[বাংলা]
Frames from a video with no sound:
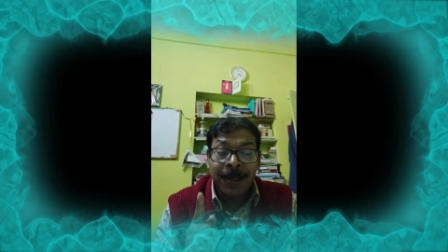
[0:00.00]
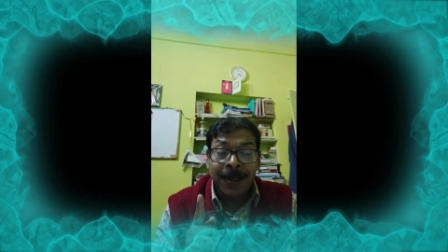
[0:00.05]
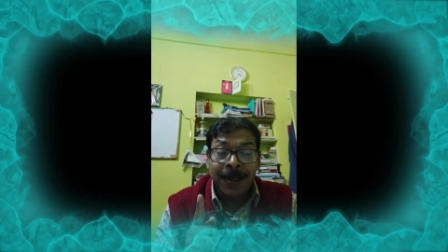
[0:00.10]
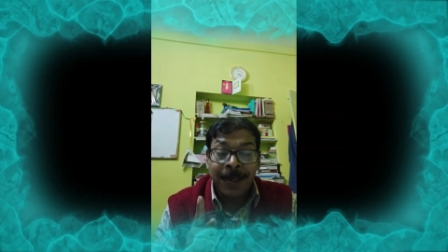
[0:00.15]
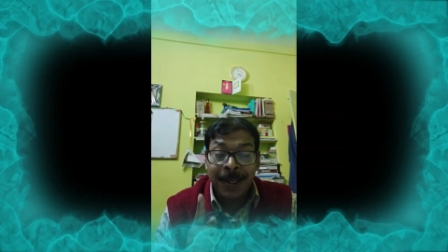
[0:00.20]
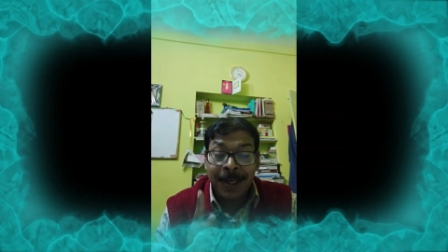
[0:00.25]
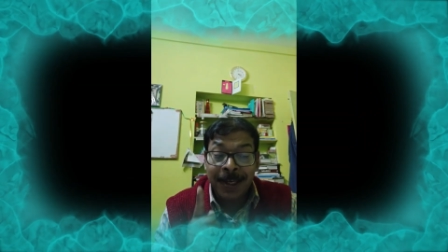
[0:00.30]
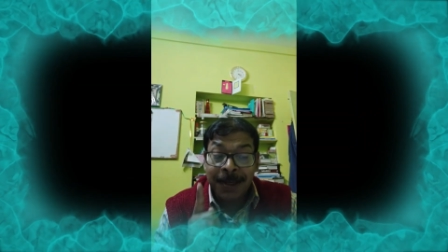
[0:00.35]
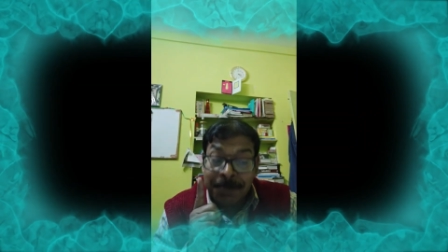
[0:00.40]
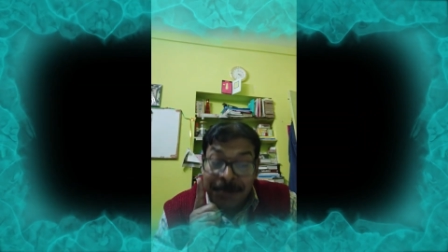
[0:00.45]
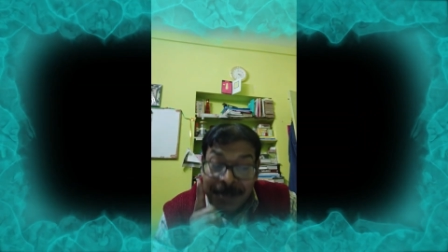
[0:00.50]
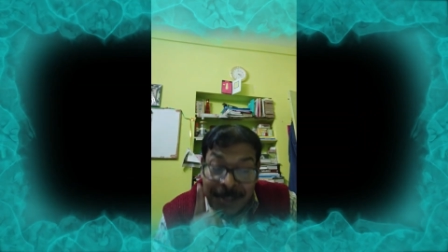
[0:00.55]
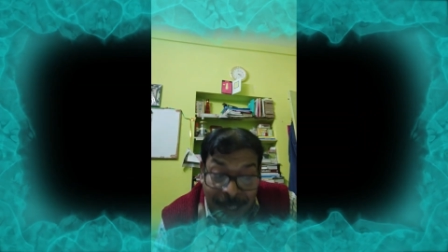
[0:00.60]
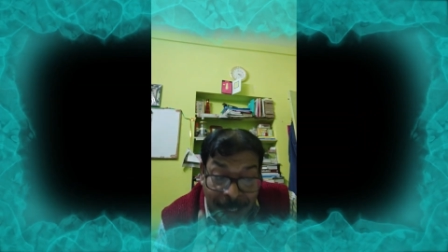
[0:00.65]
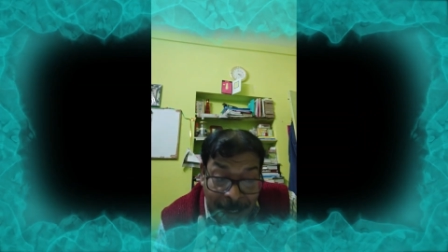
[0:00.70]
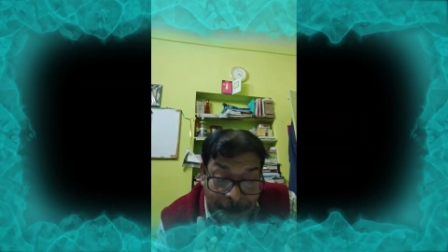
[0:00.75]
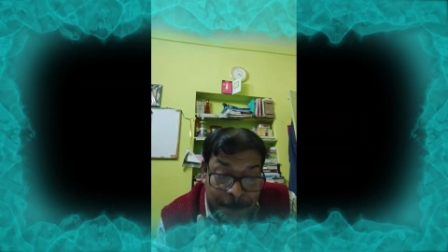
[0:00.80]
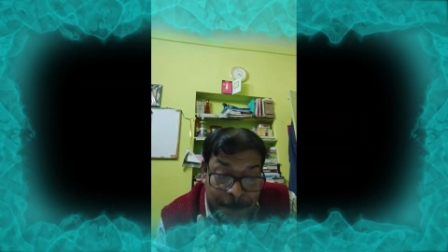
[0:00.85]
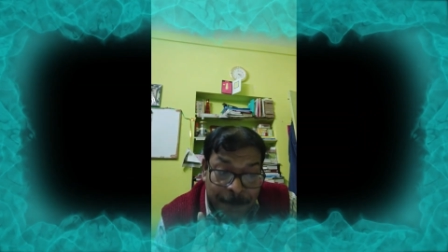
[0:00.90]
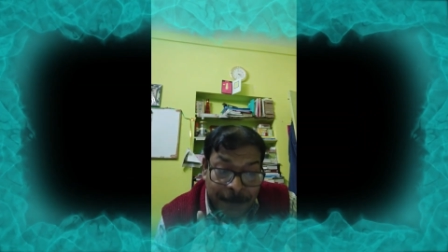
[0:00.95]
হি
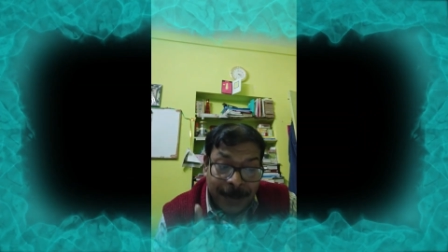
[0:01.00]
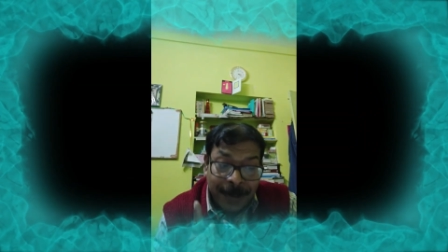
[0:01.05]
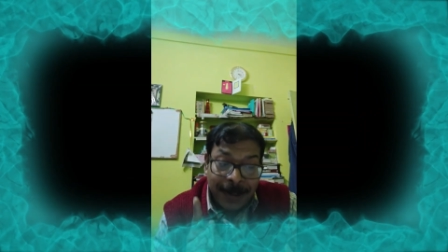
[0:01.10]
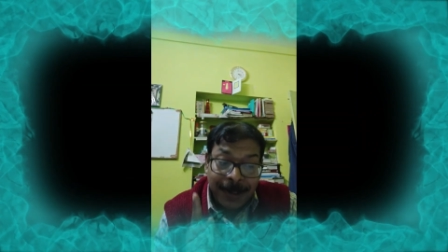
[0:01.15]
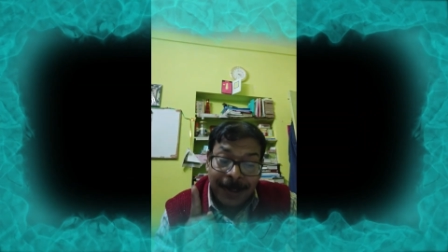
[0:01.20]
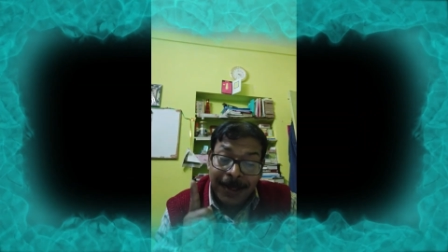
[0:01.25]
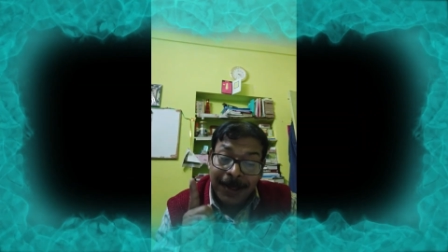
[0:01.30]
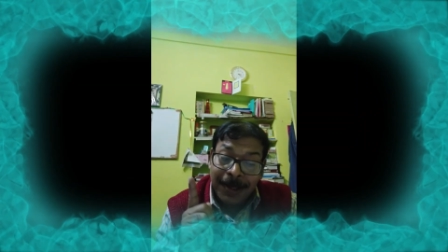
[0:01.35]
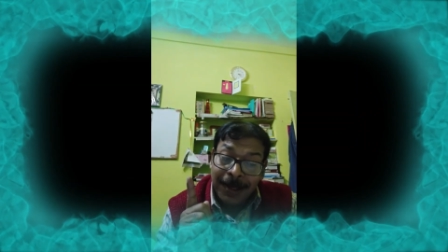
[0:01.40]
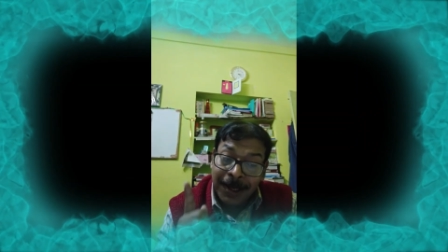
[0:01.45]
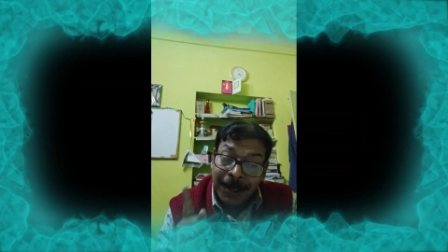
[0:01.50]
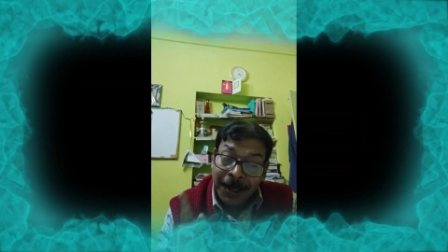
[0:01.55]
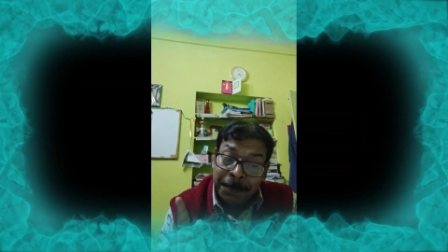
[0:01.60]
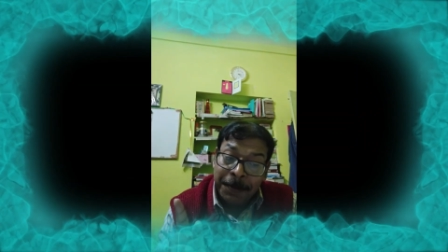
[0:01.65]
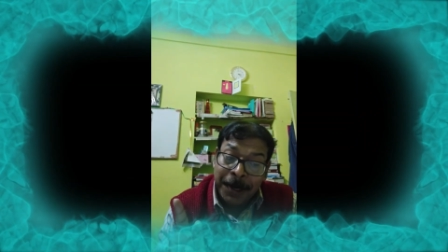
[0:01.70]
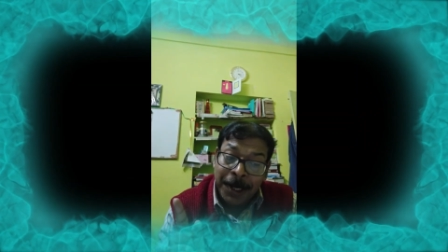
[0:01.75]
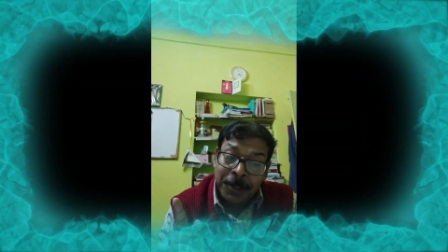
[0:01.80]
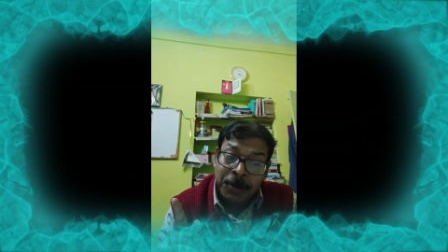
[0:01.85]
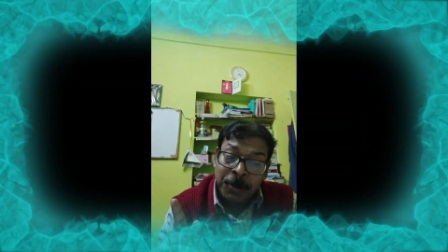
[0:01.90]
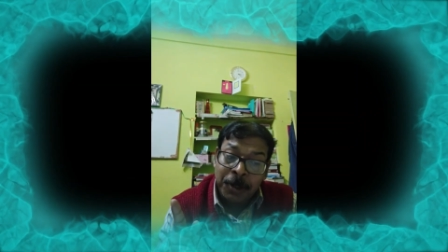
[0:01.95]
হিমসেলফ হি
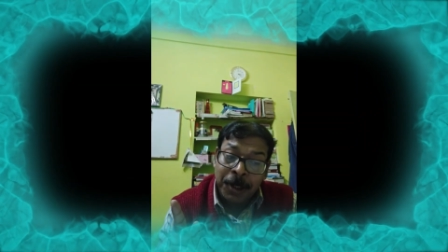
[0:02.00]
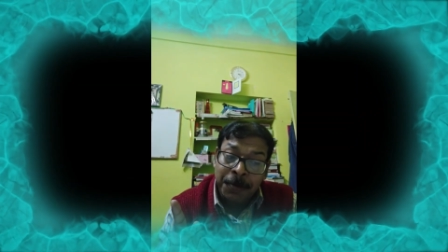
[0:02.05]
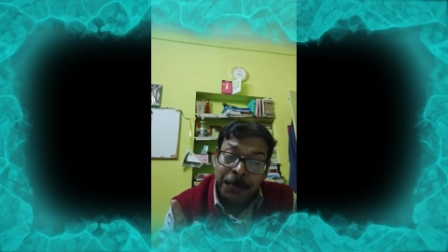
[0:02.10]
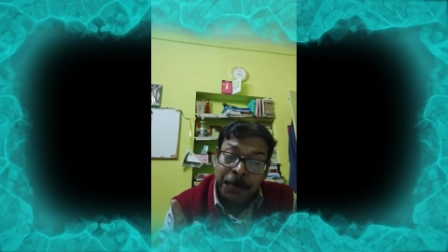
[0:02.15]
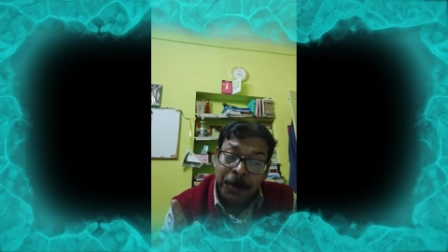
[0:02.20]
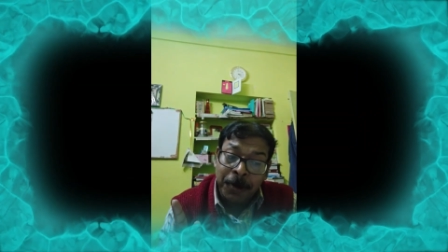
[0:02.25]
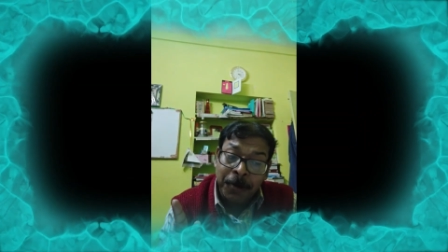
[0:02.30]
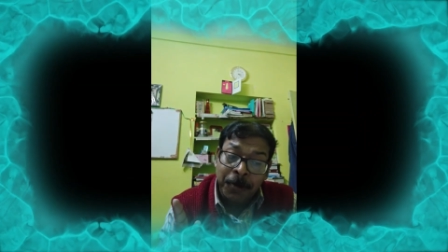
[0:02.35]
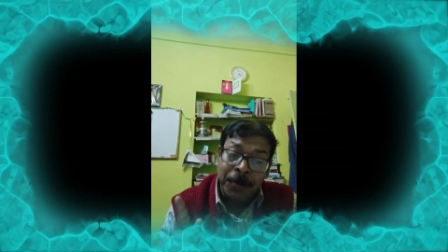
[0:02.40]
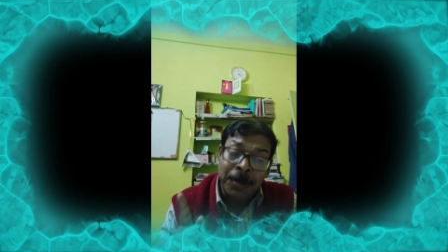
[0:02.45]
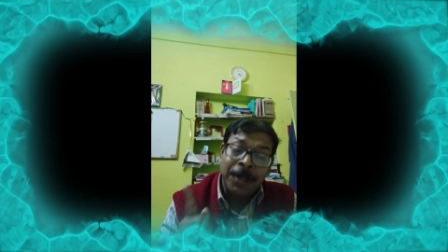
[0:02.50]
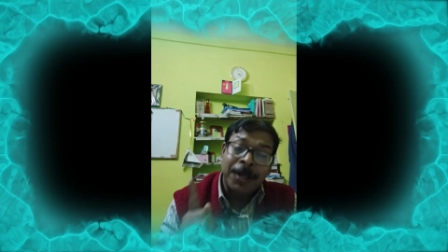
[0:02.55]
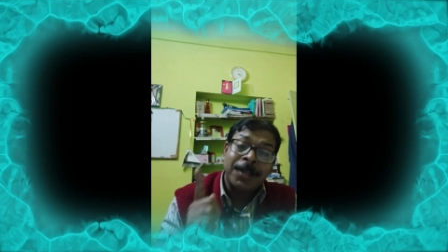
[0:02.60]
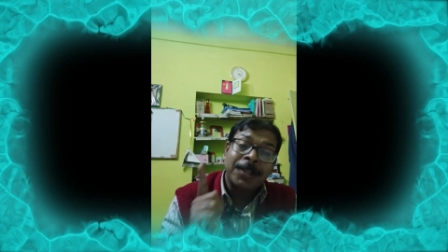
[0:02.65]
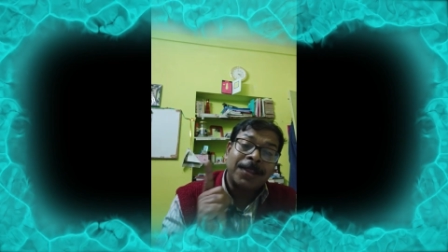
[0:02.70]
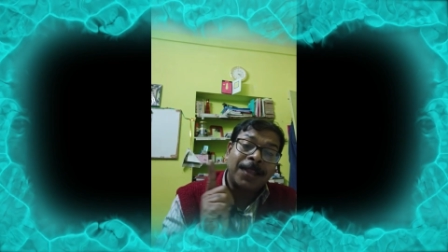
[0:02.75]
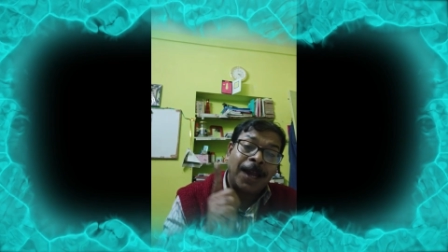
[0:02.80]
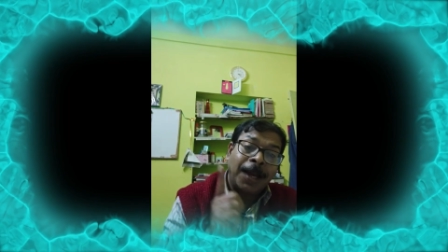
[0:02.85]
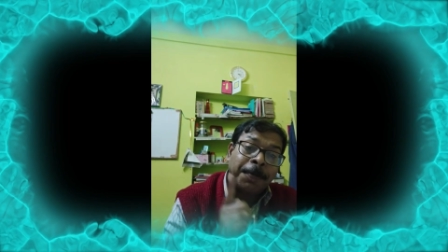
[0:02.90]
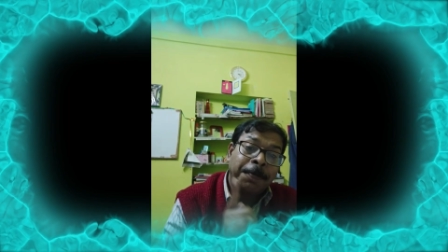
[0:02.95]
পার্সোনাল প্রোনাউন
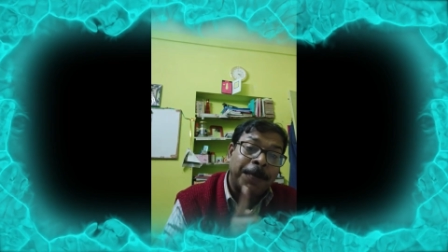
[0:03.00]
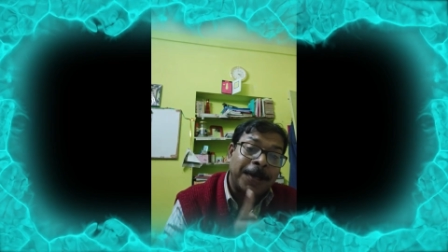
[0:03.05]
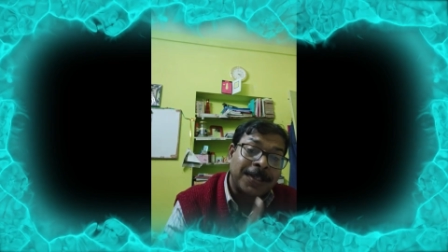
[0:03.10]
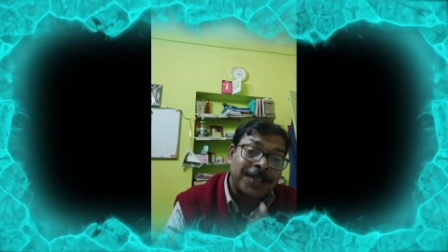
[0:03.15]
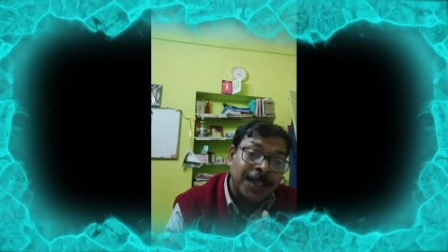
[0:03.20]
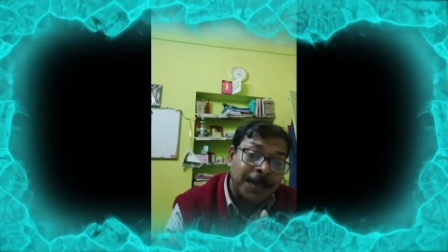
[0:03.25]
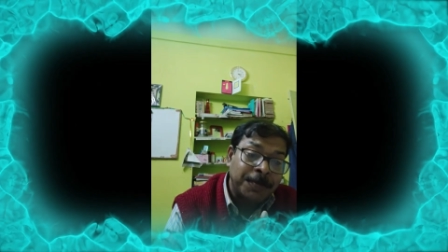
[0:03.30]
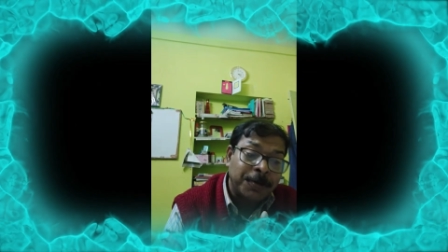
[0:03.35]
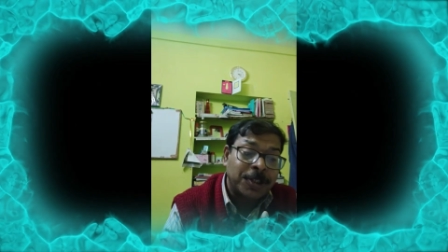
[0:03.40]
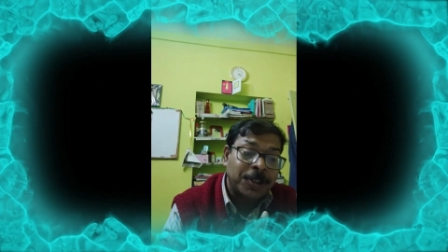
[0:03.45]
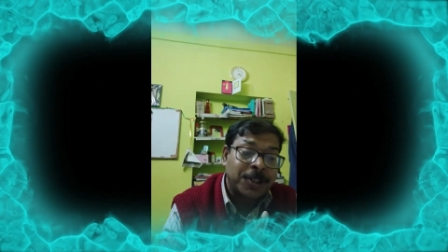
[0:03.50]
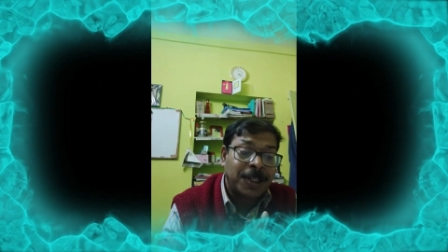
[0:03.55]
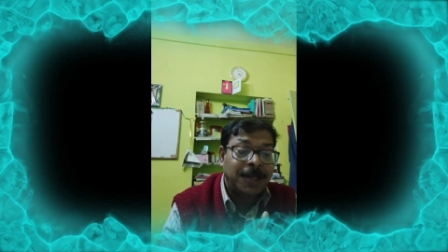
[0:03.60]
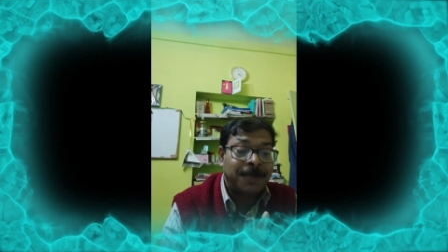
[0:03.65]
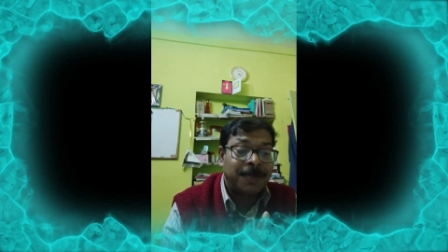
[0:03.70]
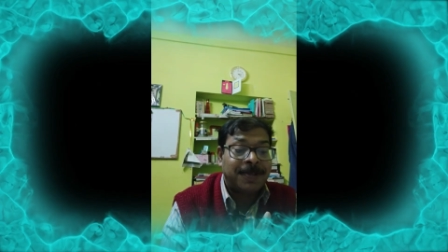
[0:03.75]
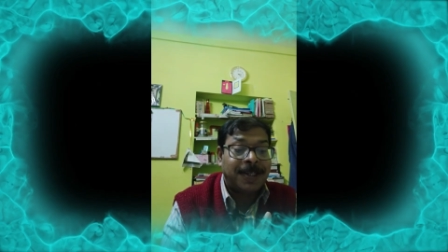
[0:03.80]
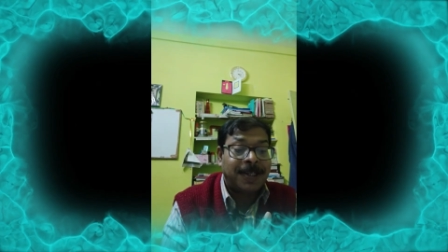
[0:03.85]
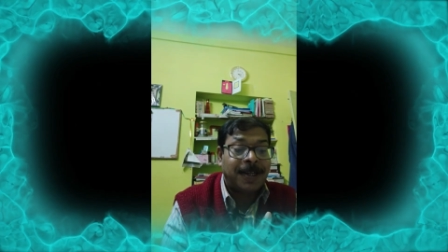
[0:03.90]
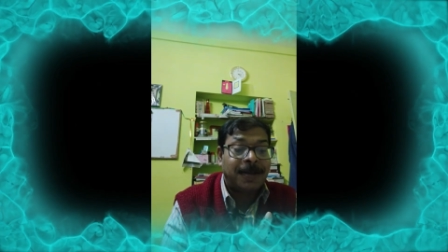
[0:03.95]
তার পাশেই বসছে
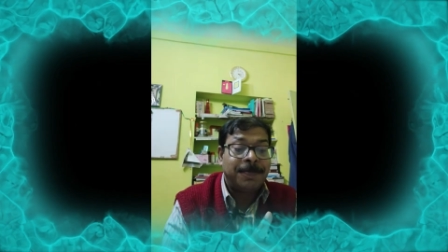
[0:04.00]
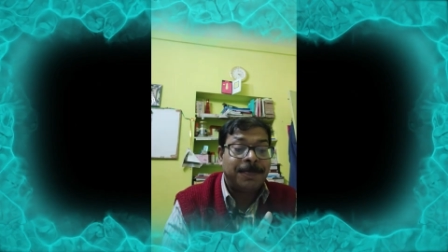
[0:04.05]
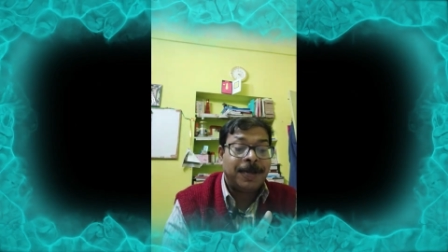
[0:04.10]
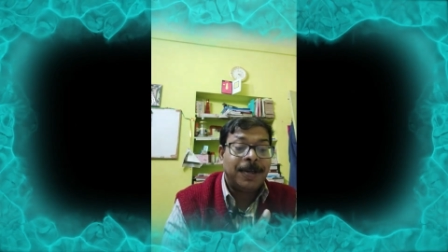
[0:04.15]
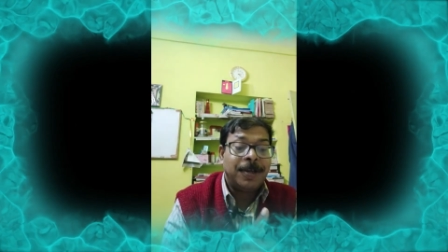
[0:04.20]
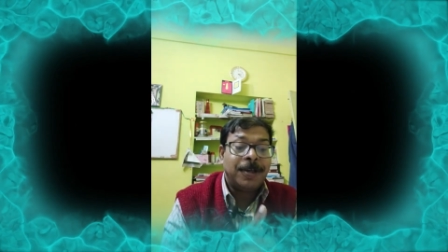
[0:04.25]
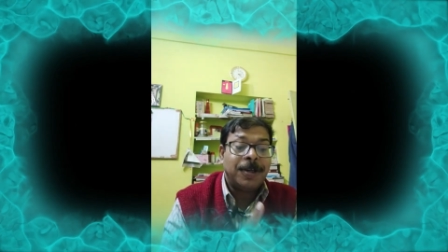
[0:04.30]
হিমসেলফ